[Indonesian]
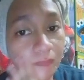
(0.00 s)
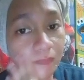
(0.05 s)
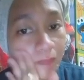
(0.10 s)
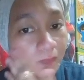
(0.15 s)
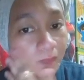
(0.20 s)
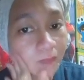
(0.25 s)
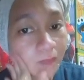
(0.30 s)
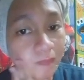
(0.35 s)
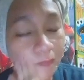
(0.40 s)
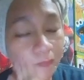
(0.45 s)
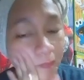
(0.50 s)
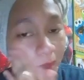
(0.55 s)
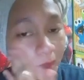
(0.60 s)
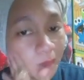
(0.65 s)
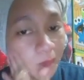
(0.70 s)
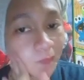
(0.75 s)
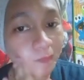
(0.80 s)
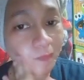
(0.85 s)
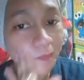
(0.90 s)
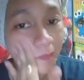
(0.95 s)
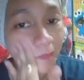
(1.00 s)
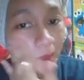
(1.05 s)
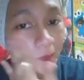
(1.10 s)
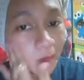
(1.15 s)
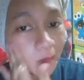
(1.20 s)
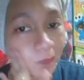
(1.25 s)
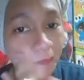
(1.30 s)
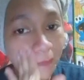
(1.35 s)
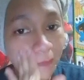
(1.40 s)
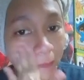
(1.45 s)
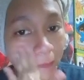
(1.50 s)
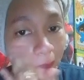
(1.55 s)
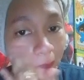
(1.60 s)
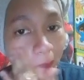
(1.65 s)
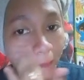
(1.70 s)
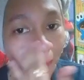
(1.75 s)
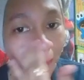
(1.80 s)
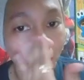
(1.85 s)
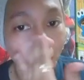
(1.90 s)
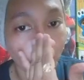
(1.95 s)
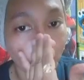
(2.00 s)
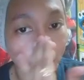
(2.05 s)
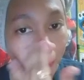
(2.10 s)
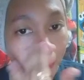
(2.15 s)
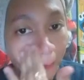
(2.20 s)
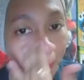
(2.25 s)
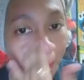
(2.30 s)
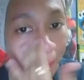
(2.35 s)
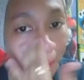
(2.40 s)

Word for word: Ini adalah masalah pribadi antara kita.